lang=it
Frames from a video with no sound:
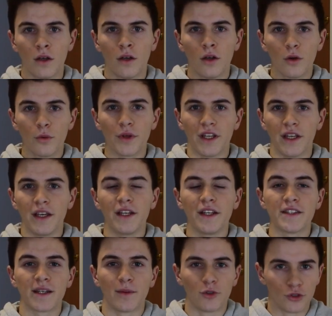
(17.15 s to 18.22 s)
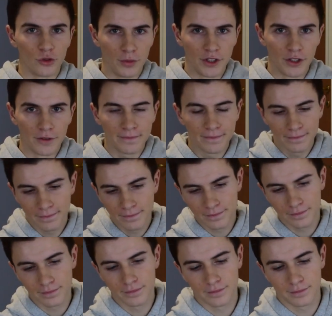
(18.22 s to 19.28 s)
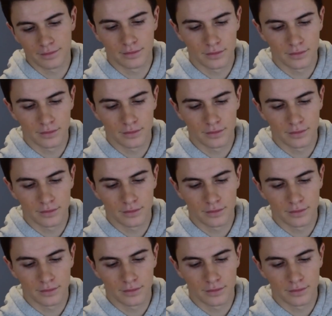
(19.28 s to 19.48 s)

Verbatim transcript: Un anno fa scrivevo il mio progetto,